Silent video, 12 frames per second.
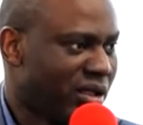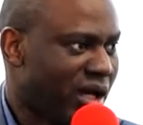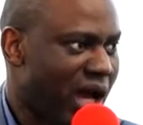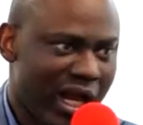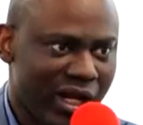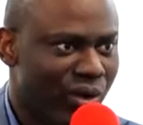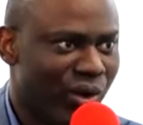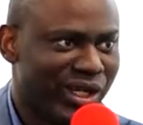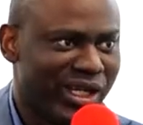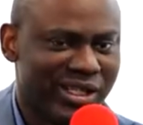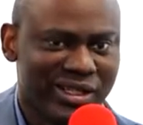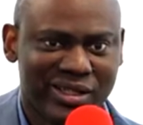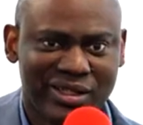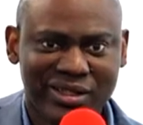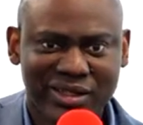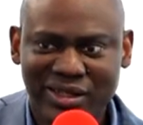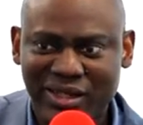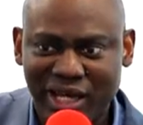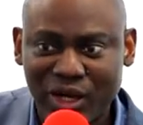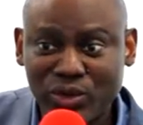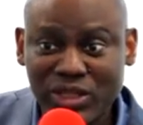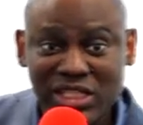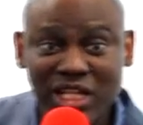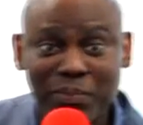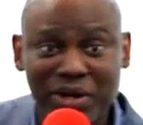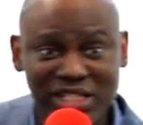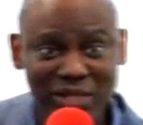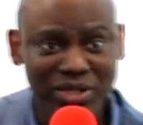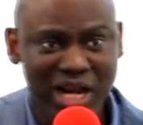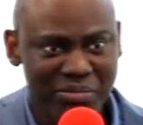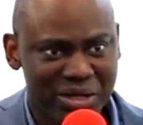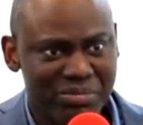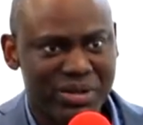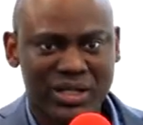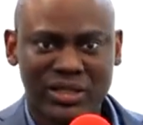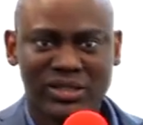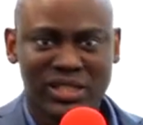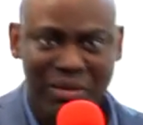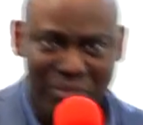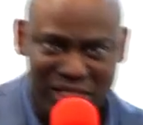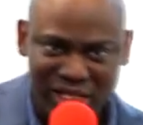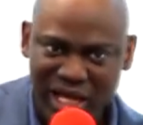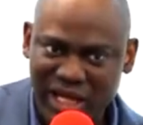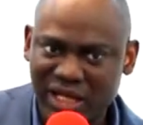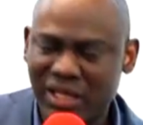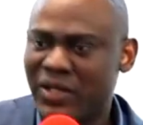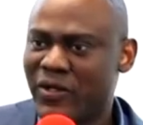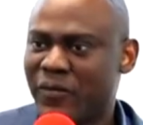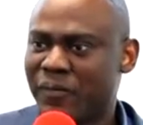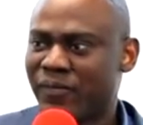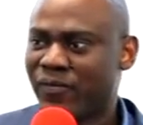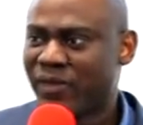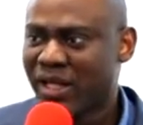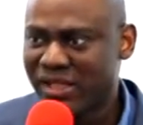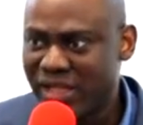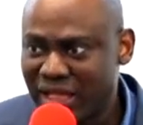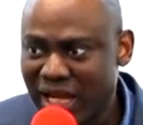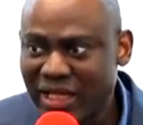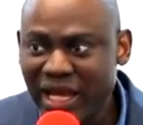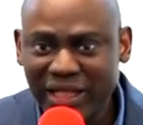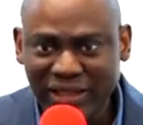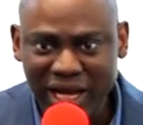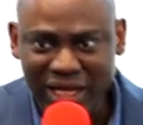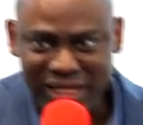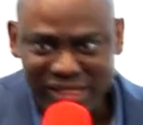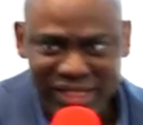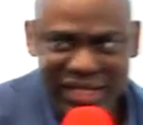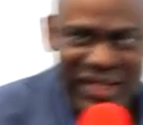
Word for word: Alléluia. Écoutez ce principe de la Bible. C'est un mystère. Si quelqu'un est en Christ,